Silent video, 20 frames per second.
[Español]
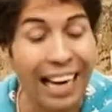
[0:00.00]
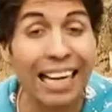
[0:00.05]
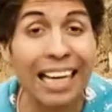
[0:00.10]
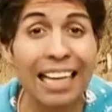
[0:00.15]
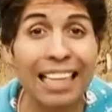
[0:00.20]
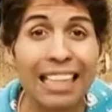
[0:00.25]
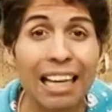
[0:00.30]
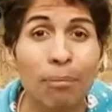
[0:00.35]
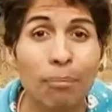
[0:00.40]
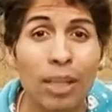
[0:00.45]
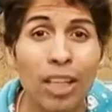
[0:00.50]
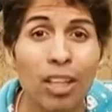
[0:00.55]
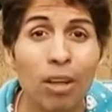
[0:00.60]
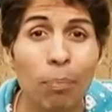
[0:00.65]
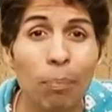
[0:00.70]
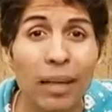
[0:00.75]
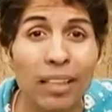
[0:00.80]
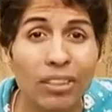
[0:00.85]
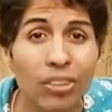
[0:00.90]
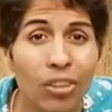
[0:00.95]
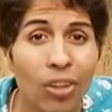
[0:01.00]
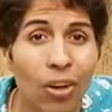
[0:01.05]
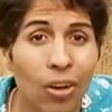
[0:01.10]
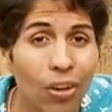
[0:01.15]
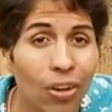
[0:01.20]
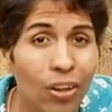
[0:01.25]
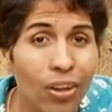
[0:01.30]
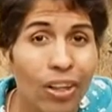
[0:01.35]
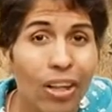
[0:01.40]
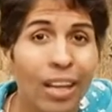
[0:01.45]
En el camino
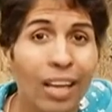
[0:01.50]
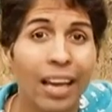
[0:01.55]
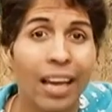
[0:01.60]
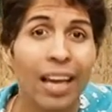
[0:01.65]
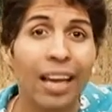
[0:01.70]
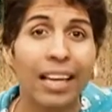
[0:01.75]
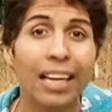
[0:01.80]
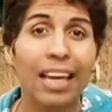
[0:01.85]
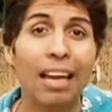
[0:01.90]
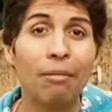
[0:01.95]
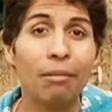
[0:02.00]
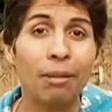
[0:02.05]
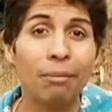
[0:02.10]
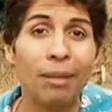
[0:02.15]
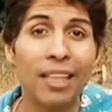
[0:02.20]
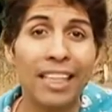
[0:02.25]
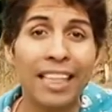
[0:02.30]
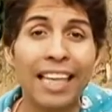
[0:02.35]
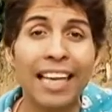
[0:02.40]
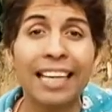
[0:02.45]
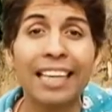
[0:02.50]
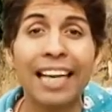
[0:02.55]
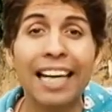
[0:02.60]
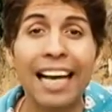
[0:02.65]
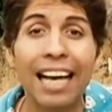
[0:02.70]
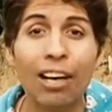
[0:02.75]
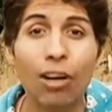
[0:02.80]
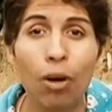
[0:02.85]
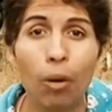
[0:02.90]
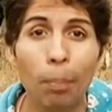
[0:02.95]
pensó que vivirían
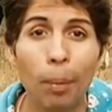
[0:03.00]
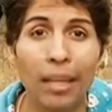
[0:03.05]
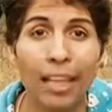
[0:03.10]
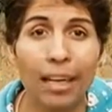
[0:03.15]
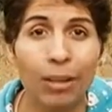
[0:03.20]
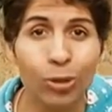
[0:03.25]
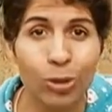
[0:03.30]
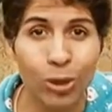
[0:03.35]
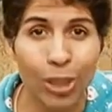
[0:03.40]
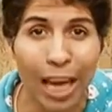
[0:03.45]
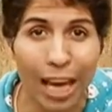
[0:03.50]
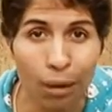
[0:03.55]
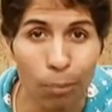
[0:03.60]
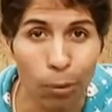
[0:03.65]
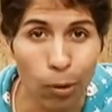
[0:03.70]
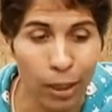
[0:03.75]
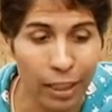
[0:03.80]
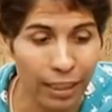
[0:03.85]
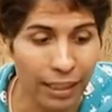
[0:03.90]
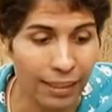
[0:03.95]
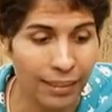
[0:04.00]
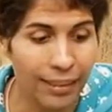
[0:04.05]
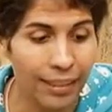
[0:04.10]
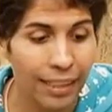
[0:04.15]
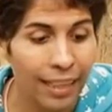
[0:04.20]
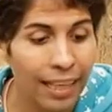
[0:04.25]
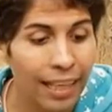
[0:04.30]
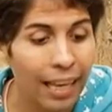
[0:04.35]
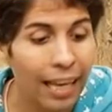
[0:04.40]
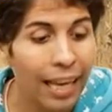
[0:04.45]
en la copa de los
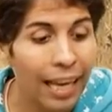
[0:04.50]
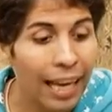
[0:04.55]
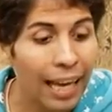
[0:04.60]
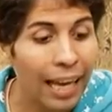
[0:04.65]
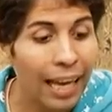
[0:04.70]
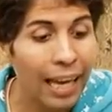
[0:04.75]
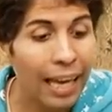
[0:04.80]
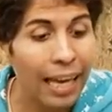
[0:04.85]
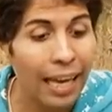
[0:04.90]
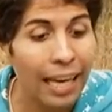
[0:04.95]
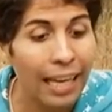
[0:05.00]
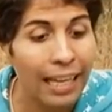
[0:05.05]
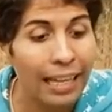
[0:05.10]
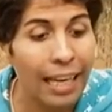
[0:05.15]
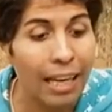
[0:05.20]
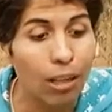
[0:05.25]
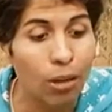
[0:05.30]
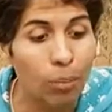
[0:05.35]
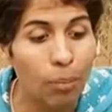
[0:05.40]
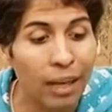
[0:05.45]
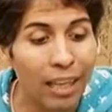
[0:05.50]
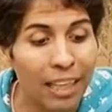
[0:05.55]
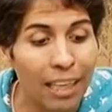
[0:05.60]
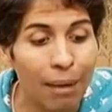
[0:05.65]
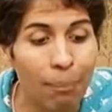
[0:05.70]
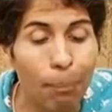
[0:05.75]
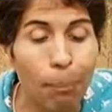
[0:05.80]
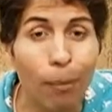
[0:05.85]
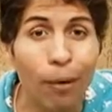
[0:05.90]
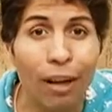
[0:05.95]
árboles, que
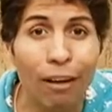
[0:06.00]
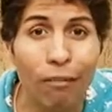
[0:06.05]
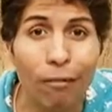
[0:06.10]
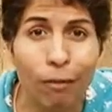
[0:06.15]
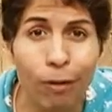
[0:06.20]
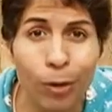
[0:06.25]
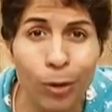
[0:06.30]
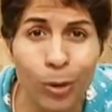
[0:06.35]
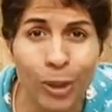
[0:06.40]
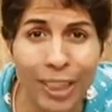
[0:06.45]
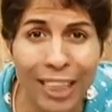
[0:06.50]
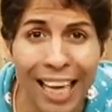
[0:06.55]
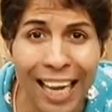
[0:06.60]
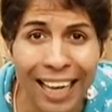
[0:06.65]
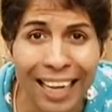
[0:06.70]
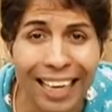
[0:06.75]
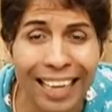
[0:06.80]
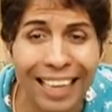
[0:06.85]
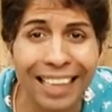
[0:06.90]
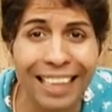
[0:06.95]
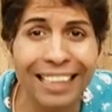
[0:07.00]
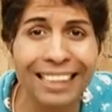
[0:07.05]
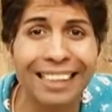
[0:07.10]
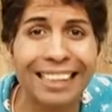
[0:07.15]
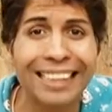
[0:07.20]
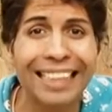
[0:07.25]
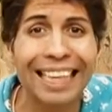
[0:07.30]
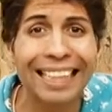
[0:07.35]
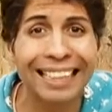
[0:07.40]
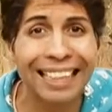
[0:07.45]
comerían pura fruta y
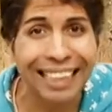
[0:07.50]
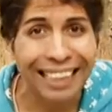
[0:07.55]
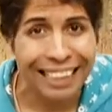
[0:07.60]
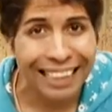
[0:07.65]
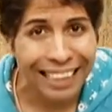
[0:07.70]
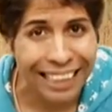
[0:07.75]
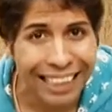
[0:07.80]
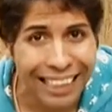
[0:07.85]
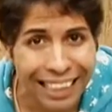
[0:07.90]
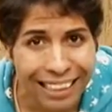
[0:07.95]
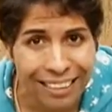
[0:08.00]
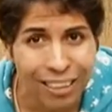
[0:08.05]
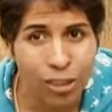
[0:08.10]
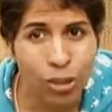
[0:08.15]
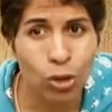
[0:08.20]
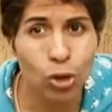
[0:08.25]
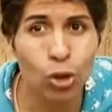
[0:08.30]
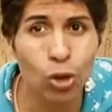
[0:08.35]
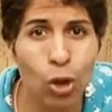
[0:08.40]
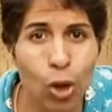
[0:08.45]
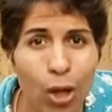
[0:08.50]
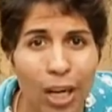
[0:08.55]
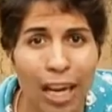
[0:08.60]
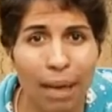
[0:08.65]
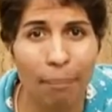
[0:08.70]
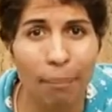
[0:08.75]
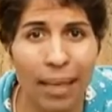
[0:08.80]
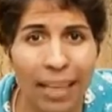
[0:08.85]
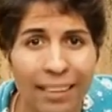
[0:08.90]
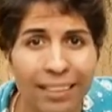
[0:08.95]
que tendrían
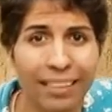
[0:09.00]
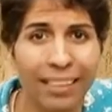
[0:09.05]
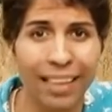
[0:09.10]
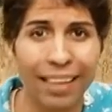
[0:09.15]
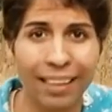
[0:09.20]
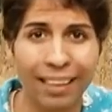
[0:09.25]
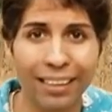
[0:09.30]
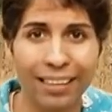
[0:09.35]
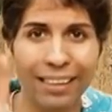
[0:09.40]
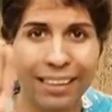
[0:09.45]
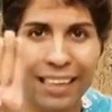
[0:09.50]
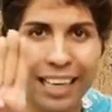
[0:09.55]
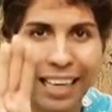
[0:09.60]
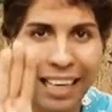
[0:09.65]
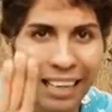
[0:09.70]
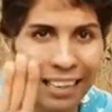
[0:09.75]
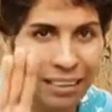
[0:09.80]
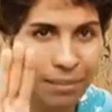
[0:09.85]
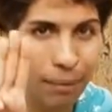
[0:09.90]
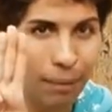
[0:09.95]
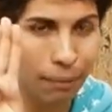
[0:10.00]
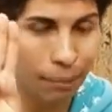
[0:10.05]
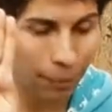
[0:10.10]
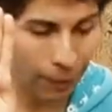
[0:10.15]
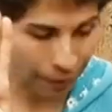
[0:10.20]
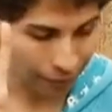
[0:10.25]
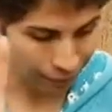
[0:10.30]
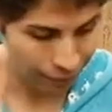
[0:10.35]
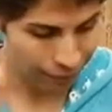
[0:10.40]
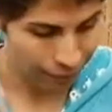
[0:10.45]
solamente tres
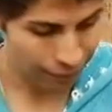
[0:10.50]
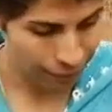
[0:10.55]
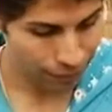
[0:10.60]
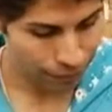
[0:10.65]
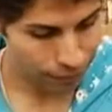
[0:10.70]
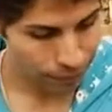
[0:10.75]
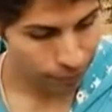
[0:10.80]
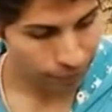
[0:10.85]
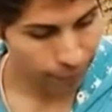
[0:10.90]
bebés.